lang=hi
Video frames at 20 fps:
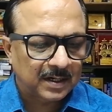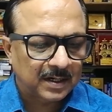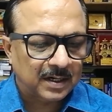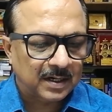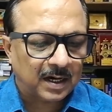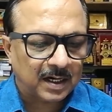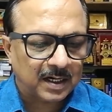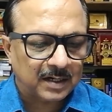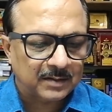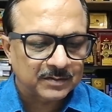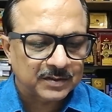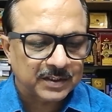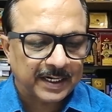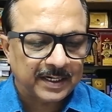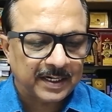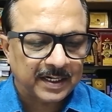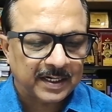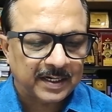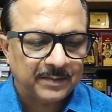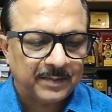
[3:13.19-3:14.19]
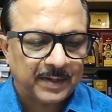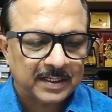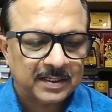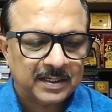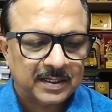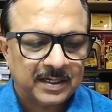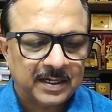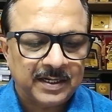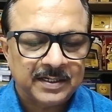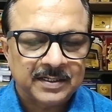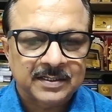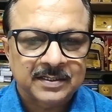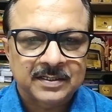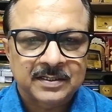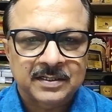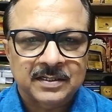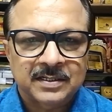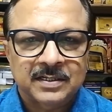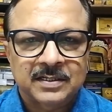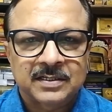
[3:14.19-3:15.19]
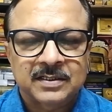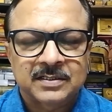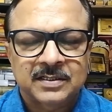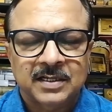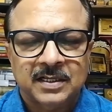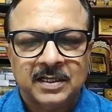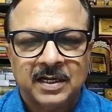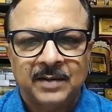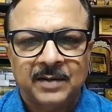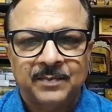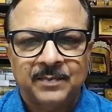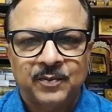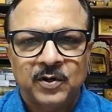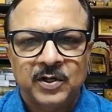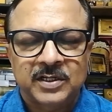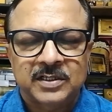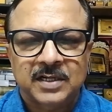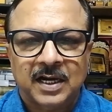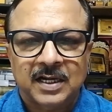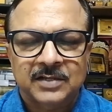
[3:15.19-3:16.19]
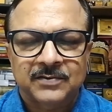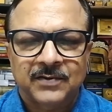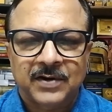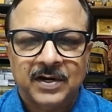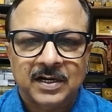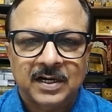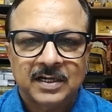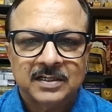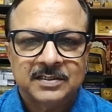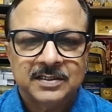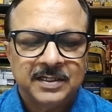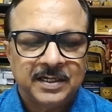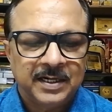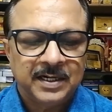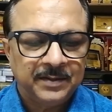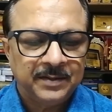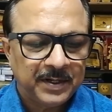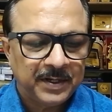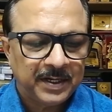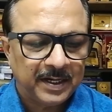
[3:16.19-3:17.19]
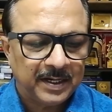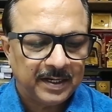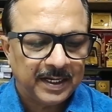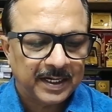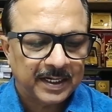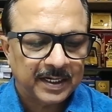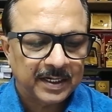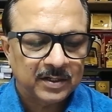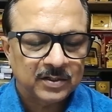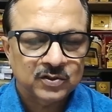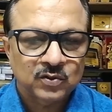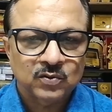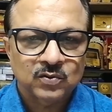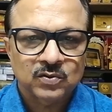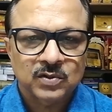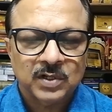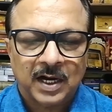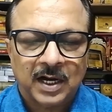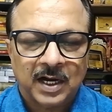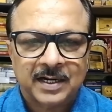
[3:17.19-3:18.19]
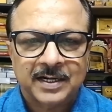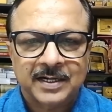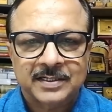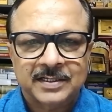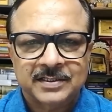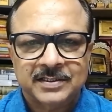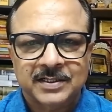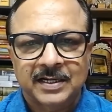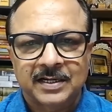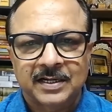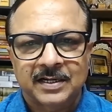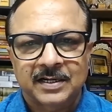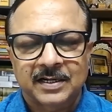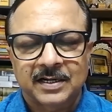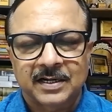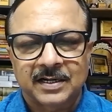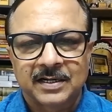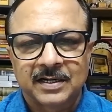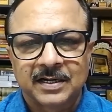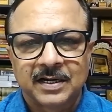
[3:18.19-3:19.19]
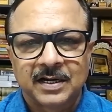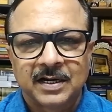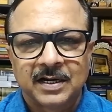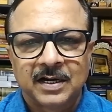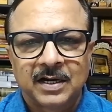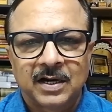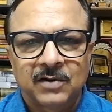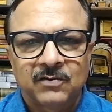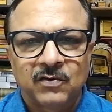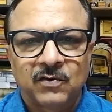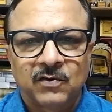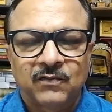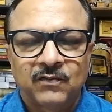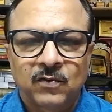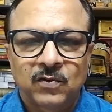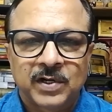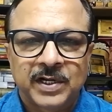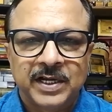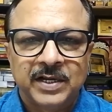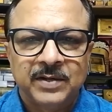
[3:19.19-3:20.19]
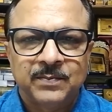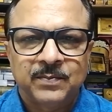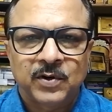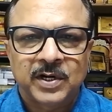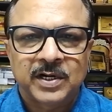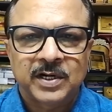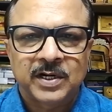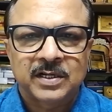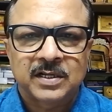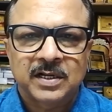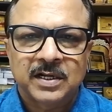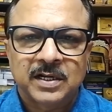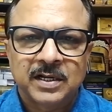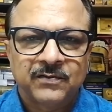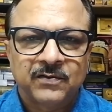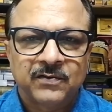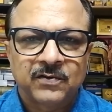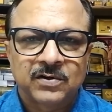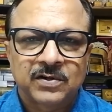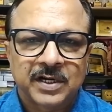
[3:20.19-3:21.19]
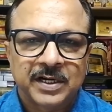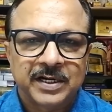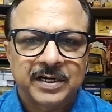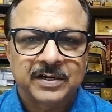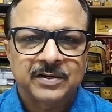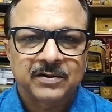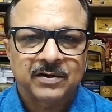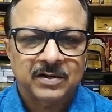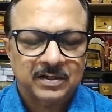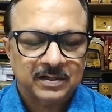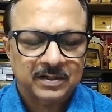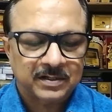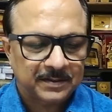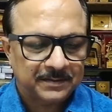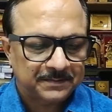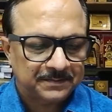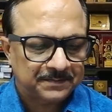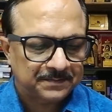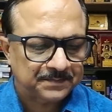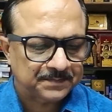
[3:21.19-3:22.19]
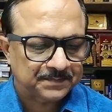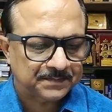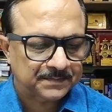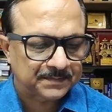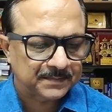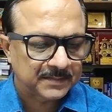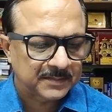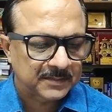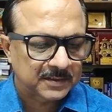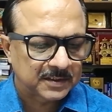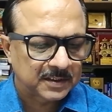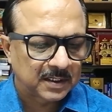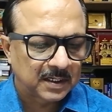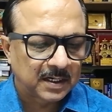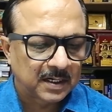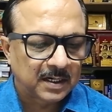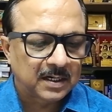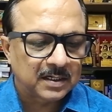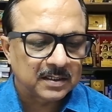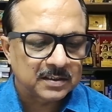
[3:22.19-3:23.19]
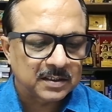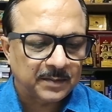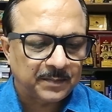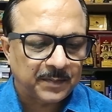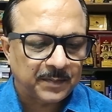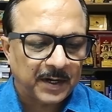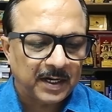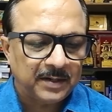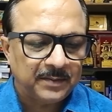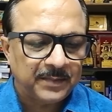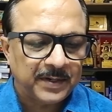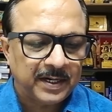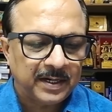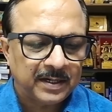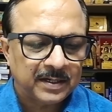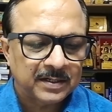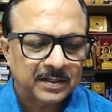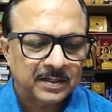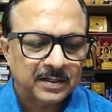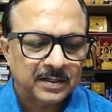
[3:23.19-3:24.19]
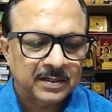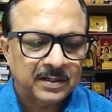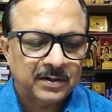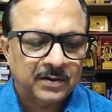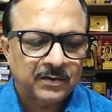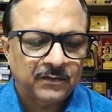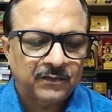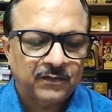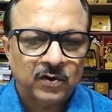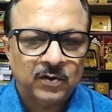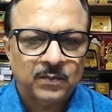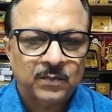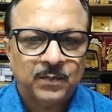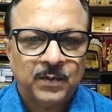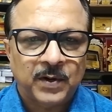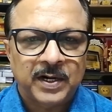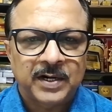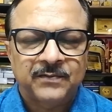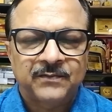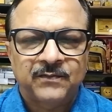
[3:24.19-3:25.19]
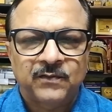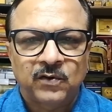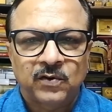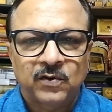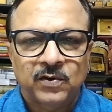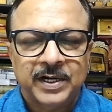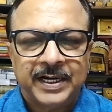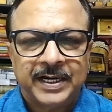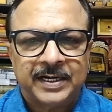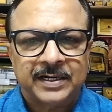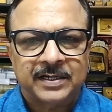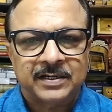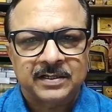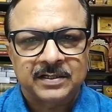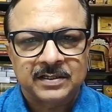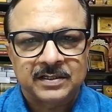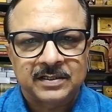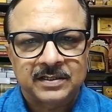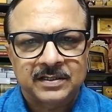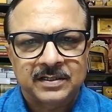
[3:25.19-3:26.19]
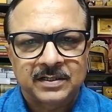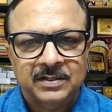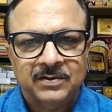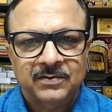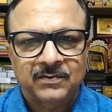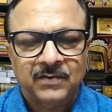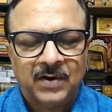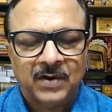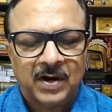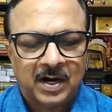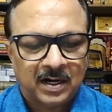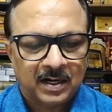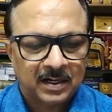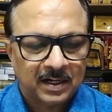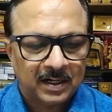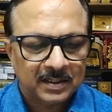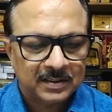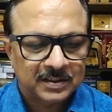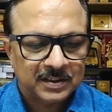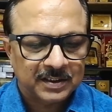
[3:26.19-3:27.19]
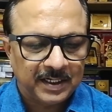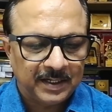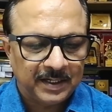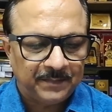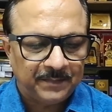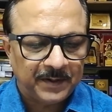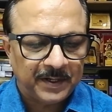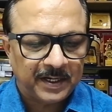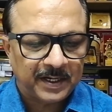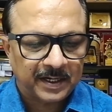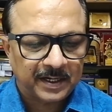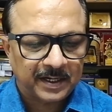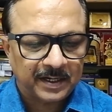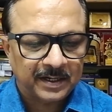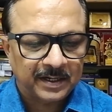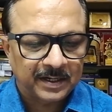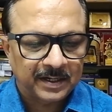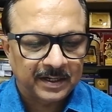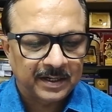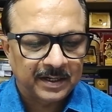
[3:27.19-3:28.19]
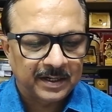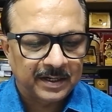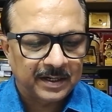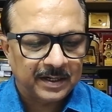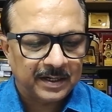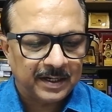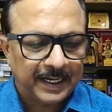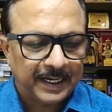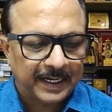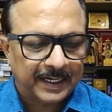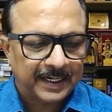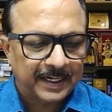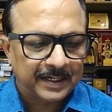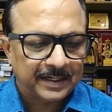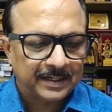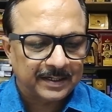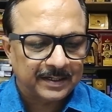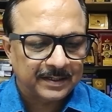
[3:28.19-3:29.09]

अगर हम चाइना की बात करें सत्रह पॉइंट सात वहां का जीडीपी है लेकिन जो उधार है चाइना का वो फोर्टीन पॉइंट थ्री फोर ट्रिलियन डॉलर जापान में फोर पॉइंट फोर एट वहां का जीडीपी है लेकिन